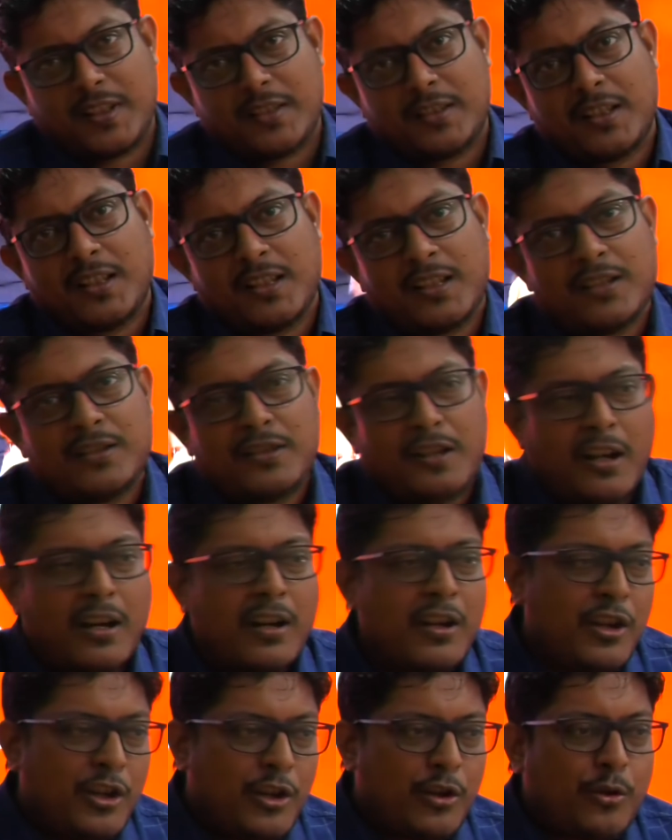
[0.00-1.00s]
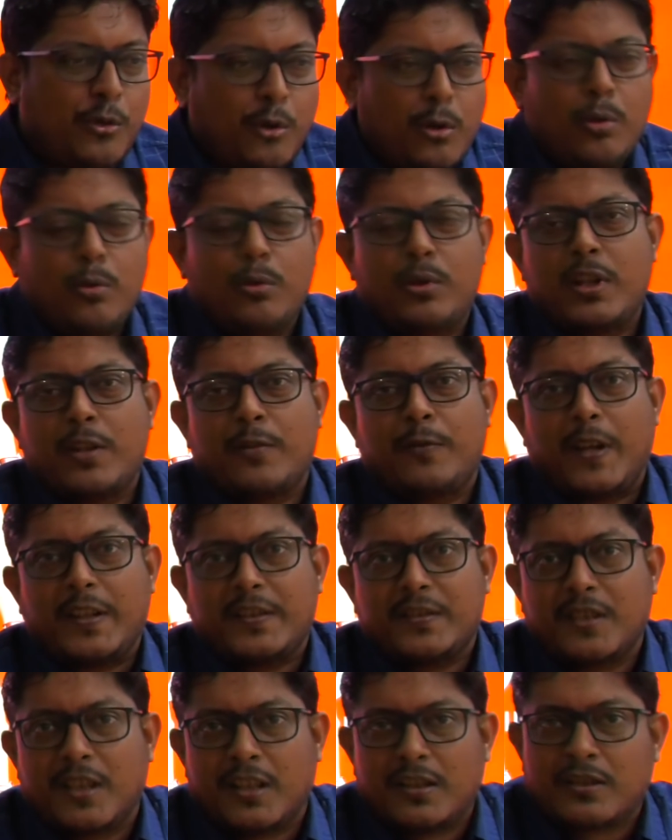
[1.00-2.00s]
देखते हैं या गुड लुकिंग
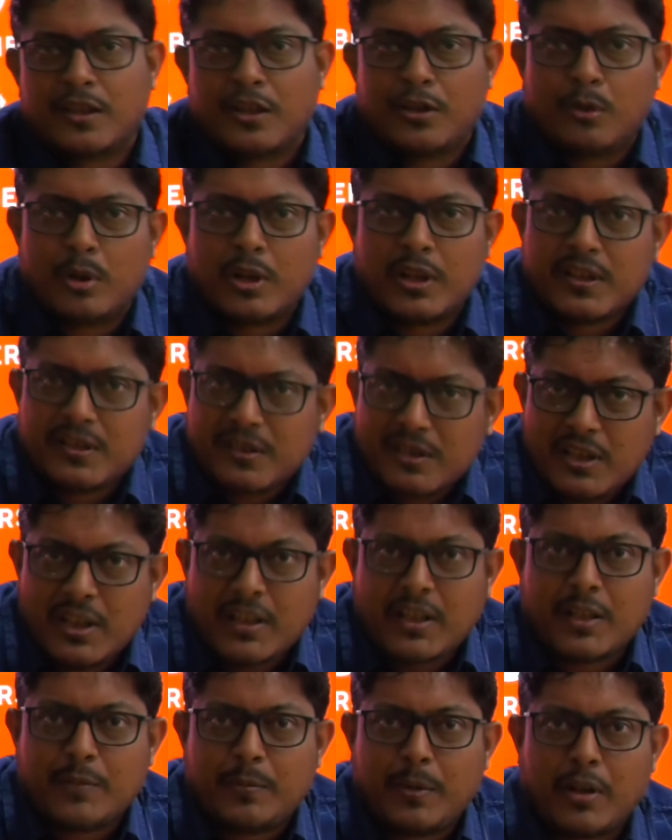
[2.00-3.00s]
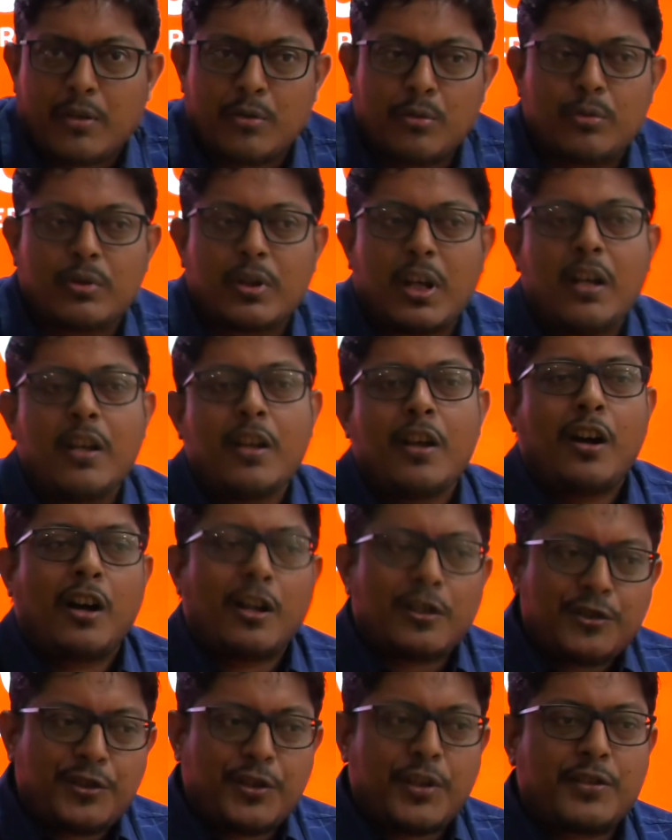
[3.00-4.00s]
वाइज देखते हैं और इसलिए कई बार लोग ना
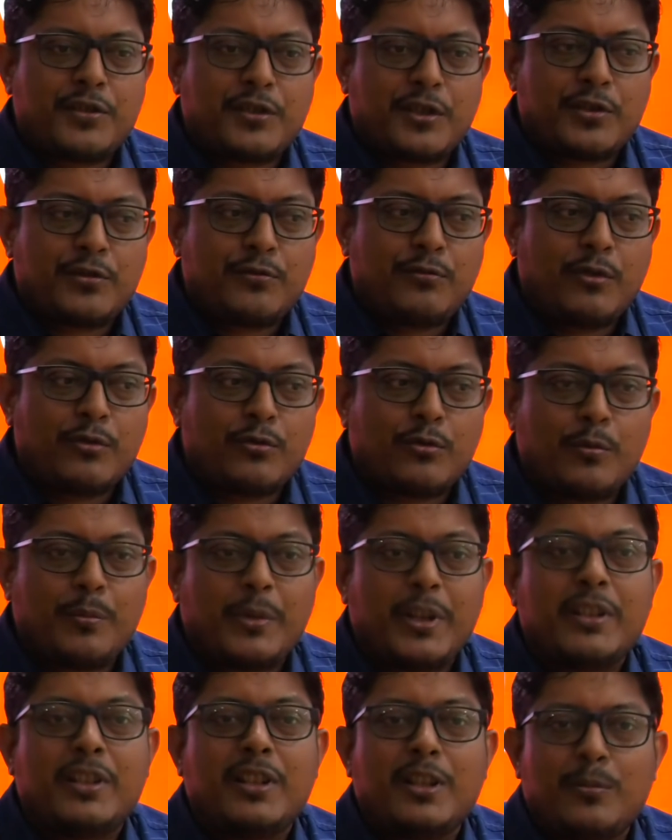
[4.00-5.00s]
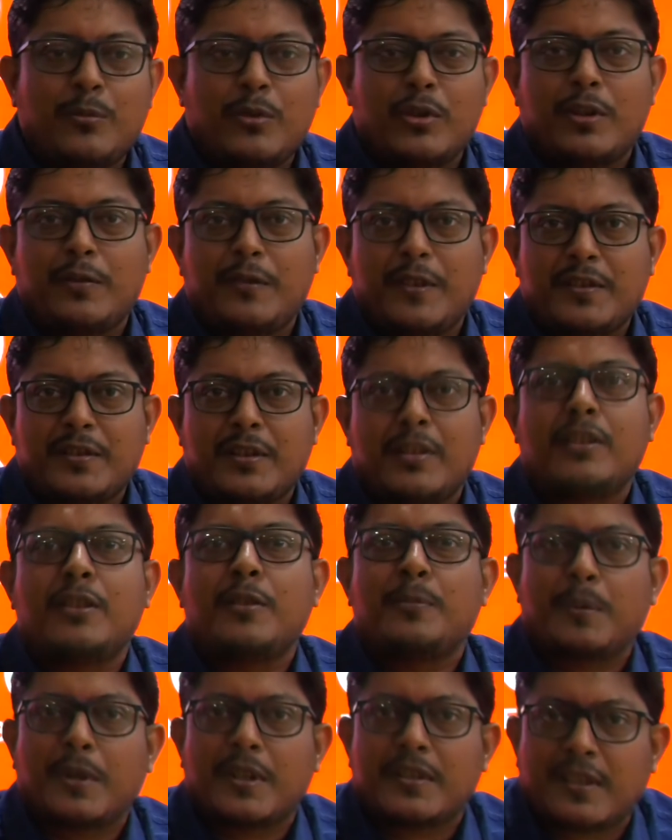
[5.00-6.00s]
अच्छे अच्छे स्टूडेंट को मैं डीमोटिवेशन
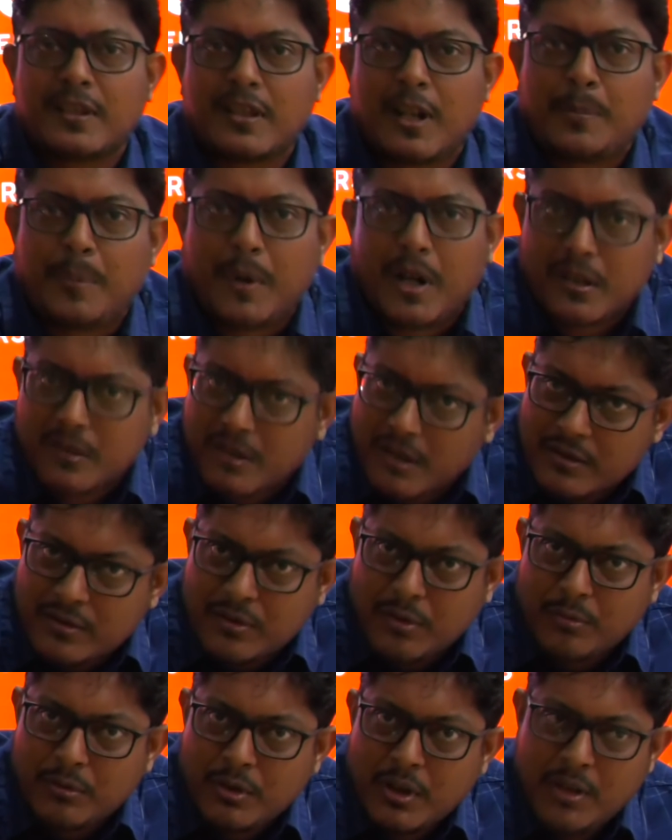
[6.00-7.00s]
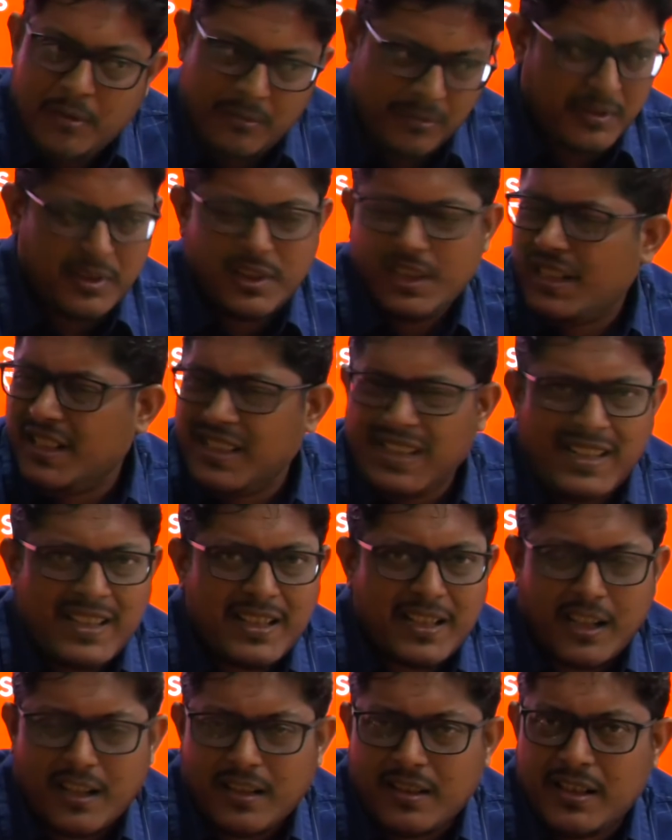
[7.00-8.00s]
डिप्रेशन का पार्ट देखता हूँ नीड नहीं है
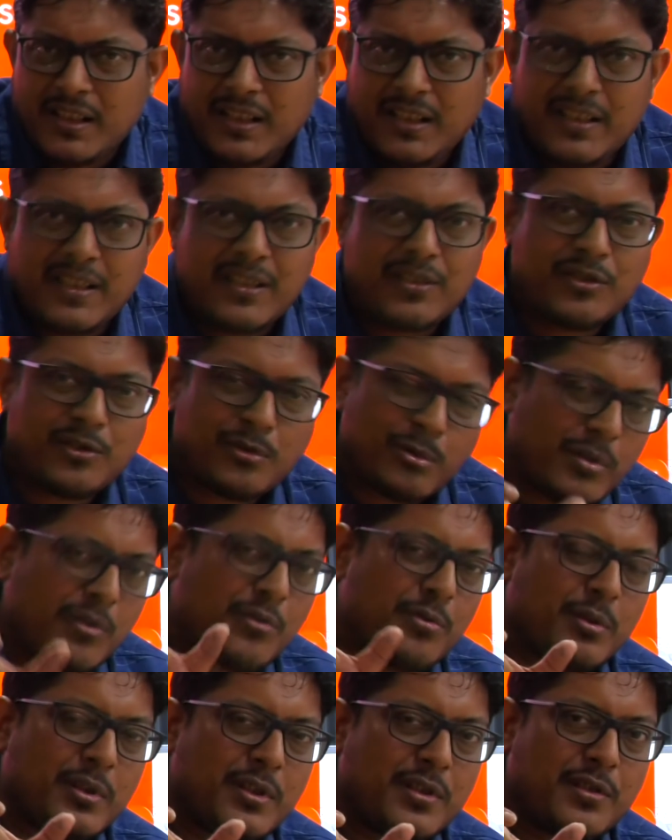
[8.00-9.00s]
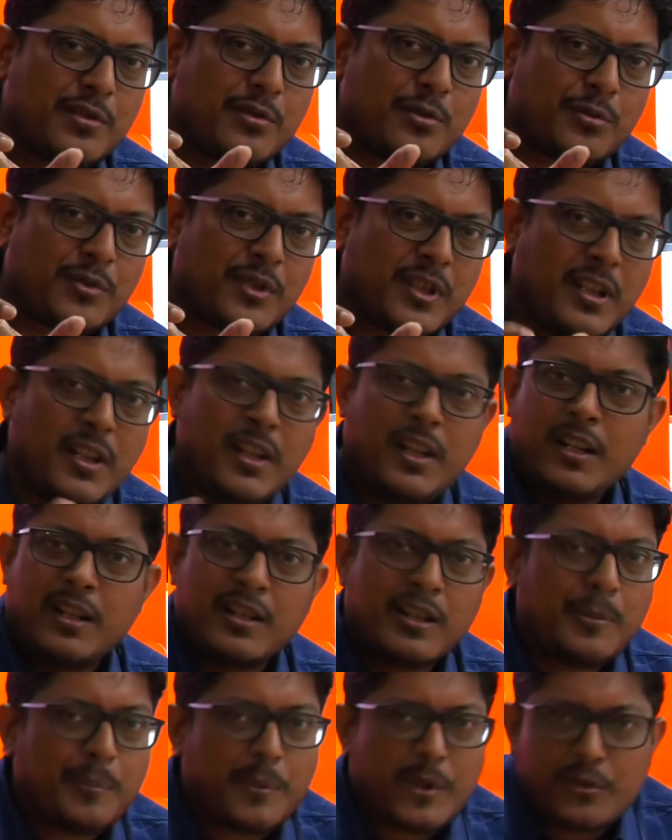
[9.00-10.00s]
यार नीड नहीं है छोटी छोटी चीज़ों से
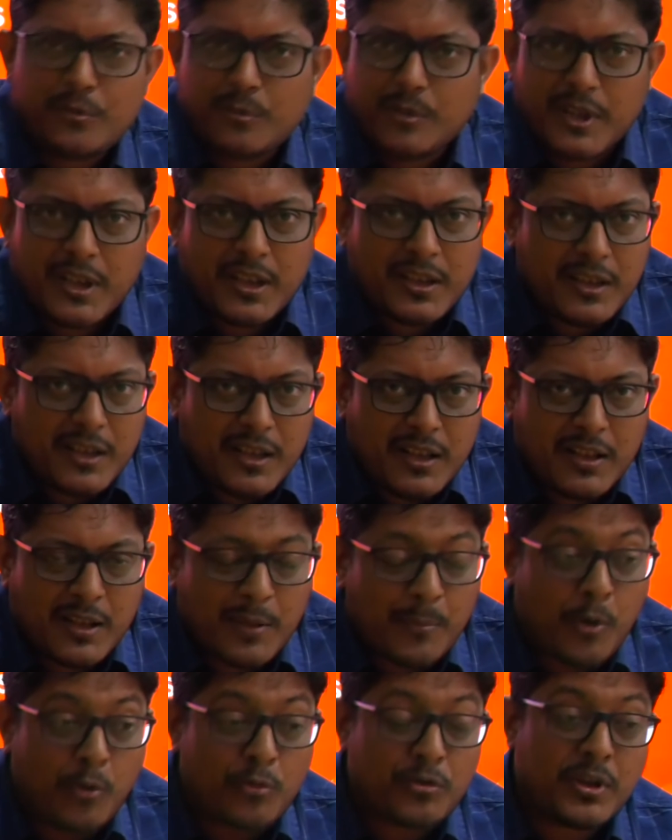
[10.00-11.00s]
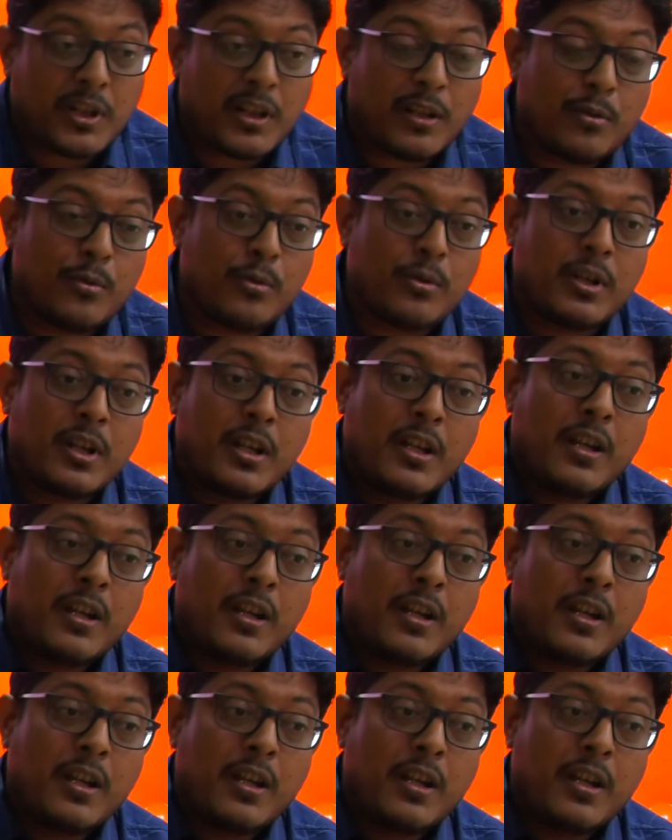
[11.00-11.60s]
डिप्रेस होने की नीड नहीं है बहुत सारे लोग